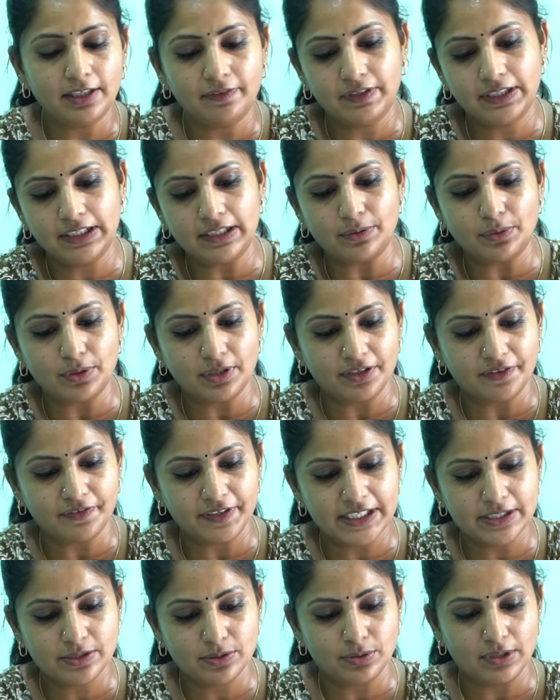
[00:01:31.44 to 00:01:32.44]
ఈవెంట్లను
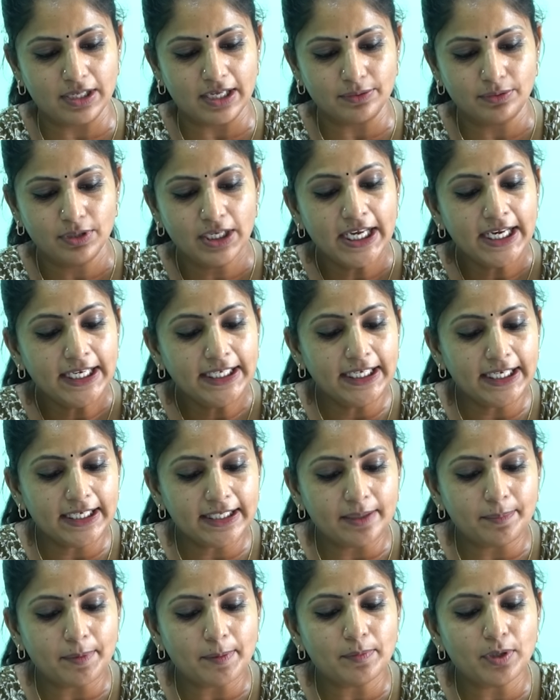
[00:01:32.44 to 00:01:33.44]
నిర్వహిస్తున్నారు ఈ
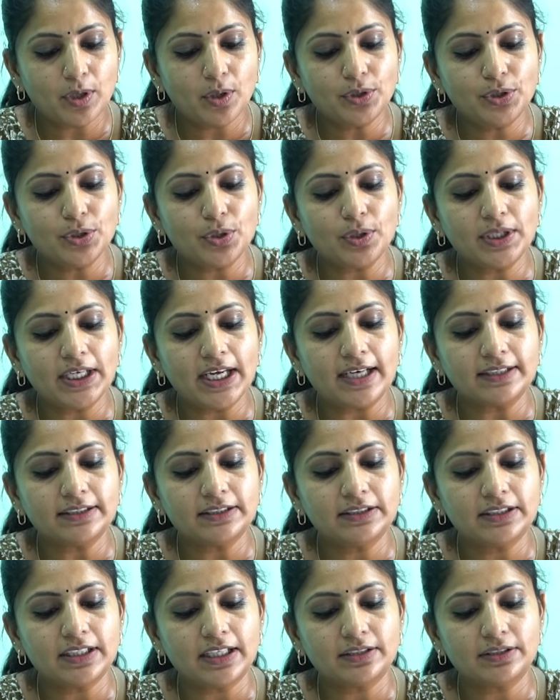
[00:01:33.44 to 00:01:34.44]
క్రమంలో యోగి
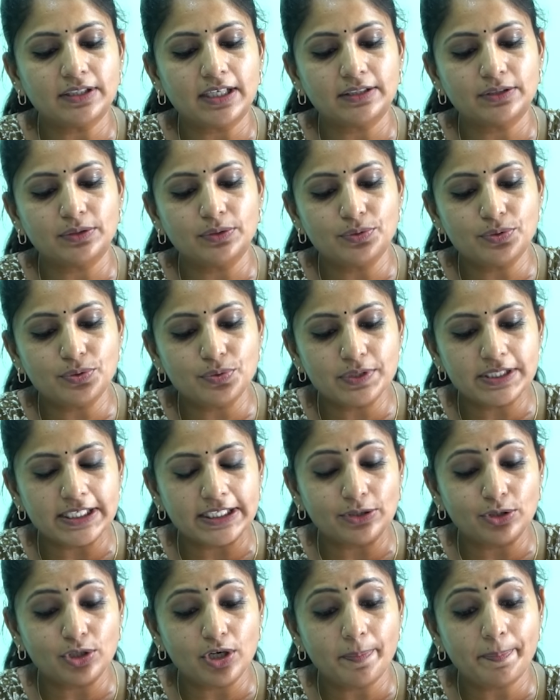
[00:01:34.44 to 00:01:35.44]
ఆదిత్యనాథ్ను
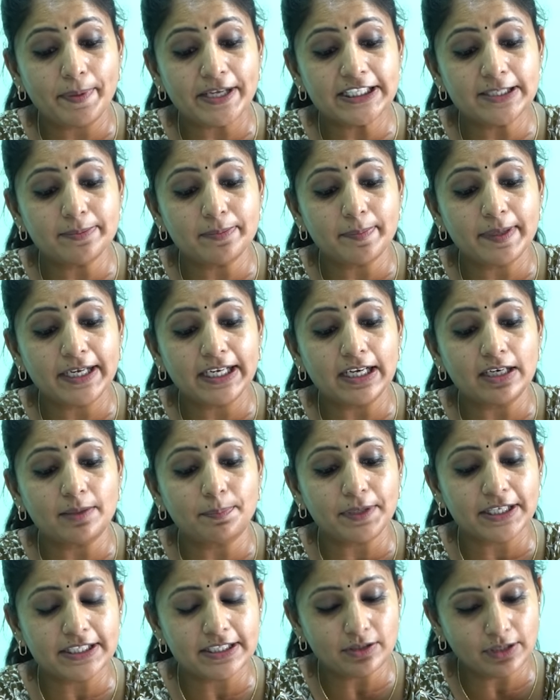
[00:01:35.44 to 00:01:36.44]
చూసేందుకు పశ్చిమ బెంగాల్
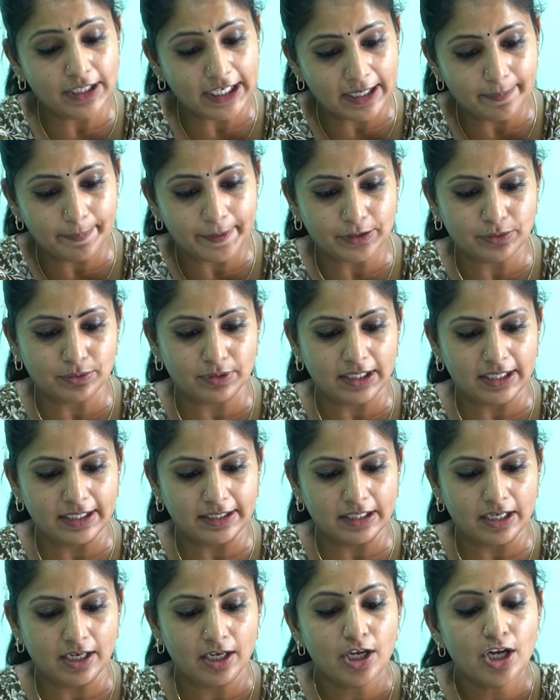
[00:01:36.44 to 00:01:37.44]
ప్రజలు
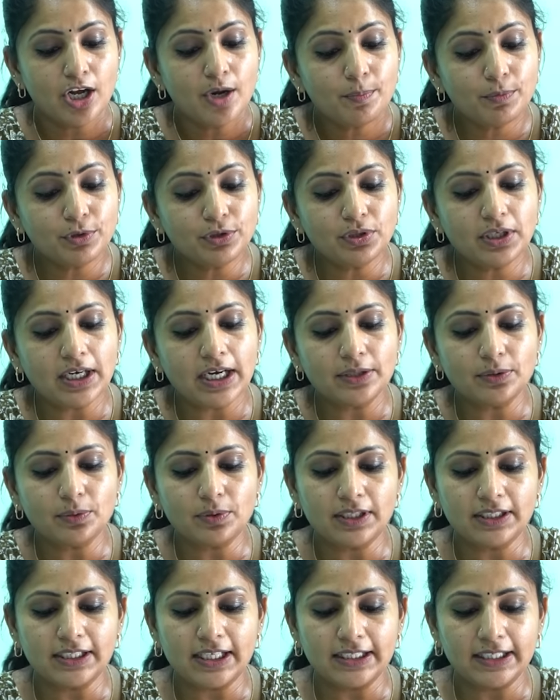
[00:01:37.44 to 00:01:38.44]
ఎగపడుతున్నారట ముందుగా
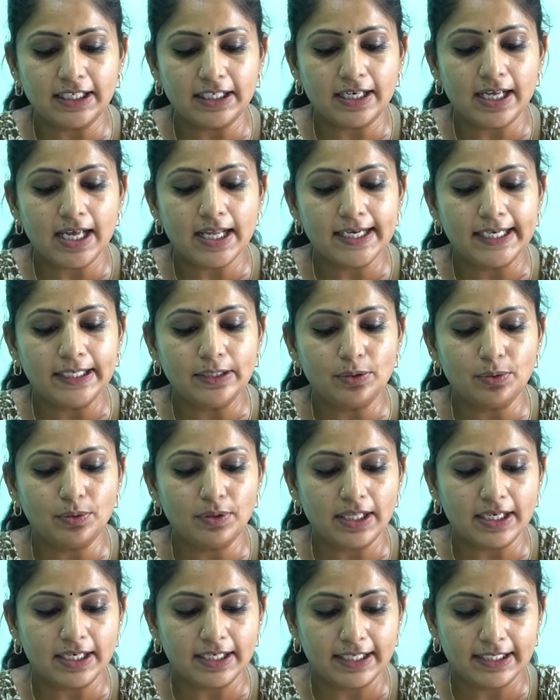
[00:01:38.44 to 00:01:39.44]
అనుకున్న దానికన్నా
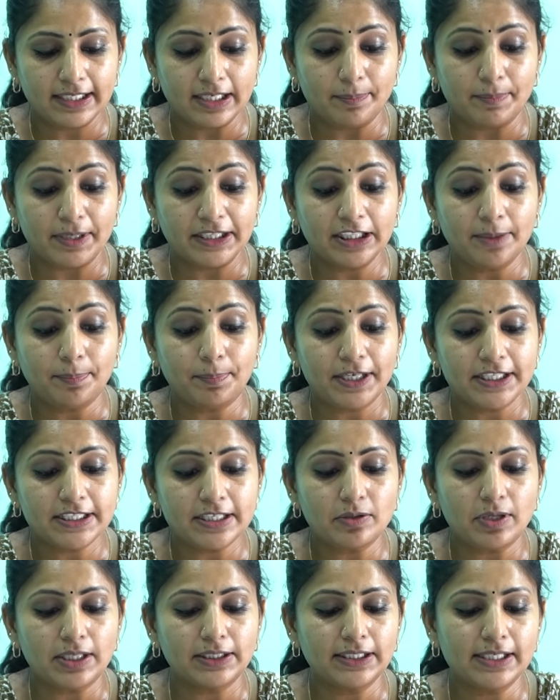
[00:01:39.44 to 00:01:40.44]
రెండున్నర రెట్ల మంది
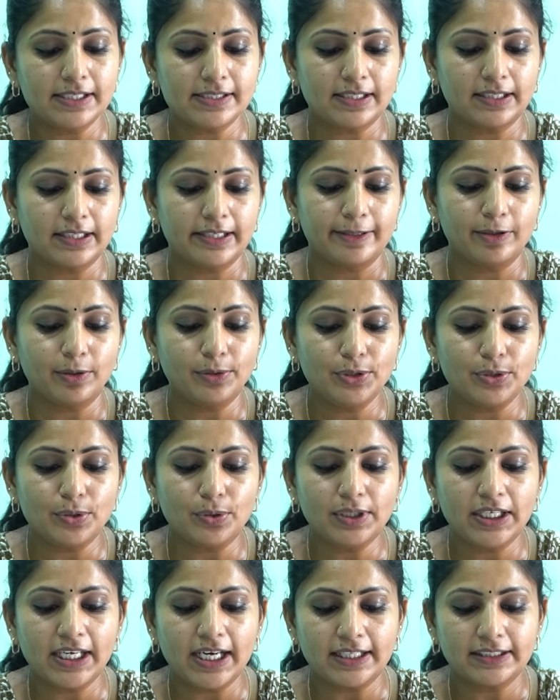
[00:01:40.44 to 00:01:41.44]
ప్రజలు అధిక సంఖ్యలో
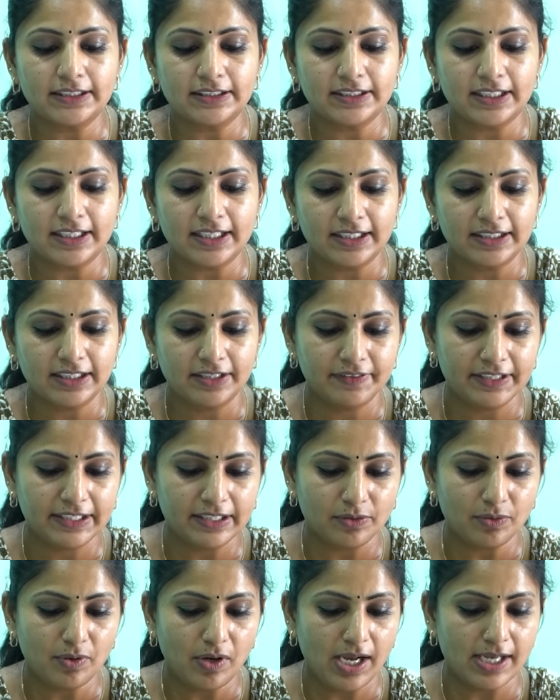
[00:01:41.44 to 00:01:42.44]
యోగి ఆదిత్యనాథ్
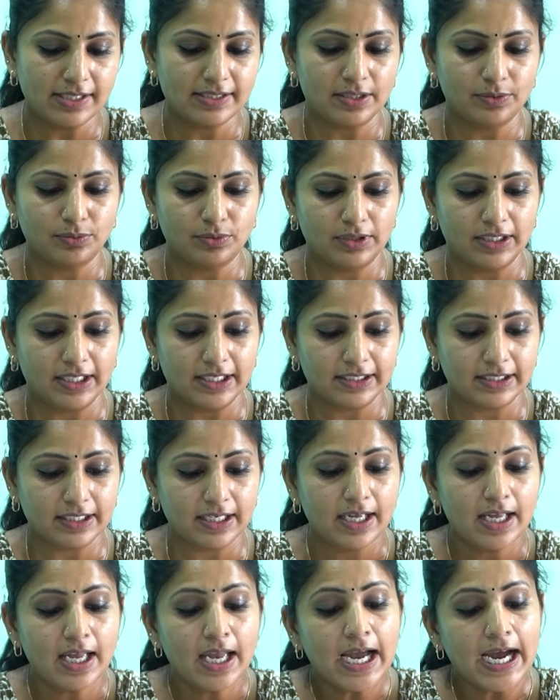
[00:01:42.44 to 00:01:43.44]
ఈవెంట్లకు హాజరవుతున్నారట
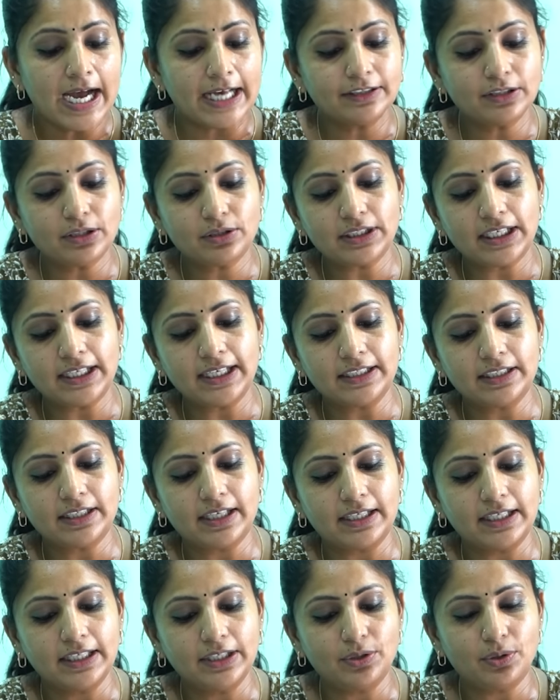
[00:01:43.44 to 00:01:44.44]
అందుకు
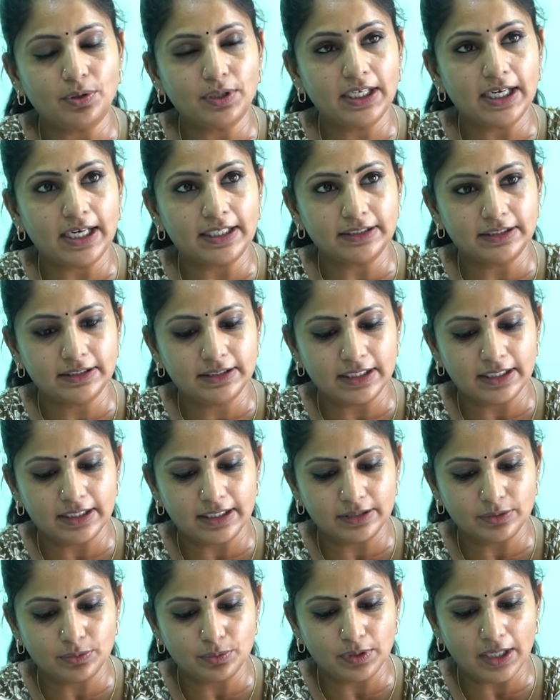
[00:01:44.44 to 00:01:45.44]
తగ్గట్టుగానే యోగి
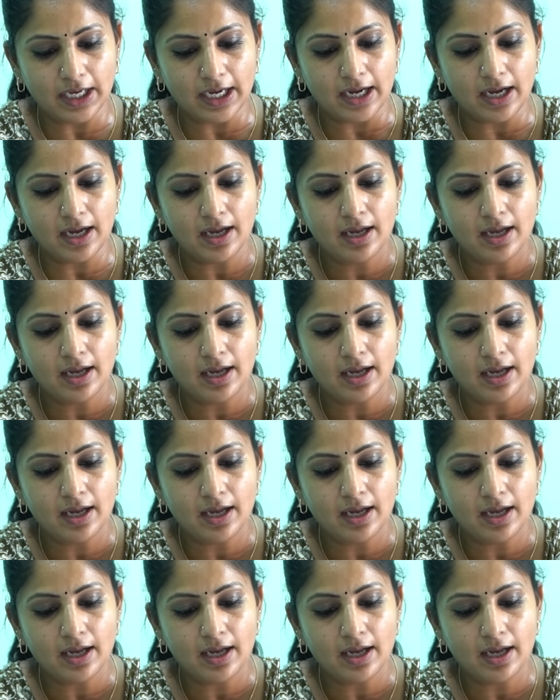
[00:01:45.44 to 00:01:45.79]
ఆదిత్యనాథ్ కూడా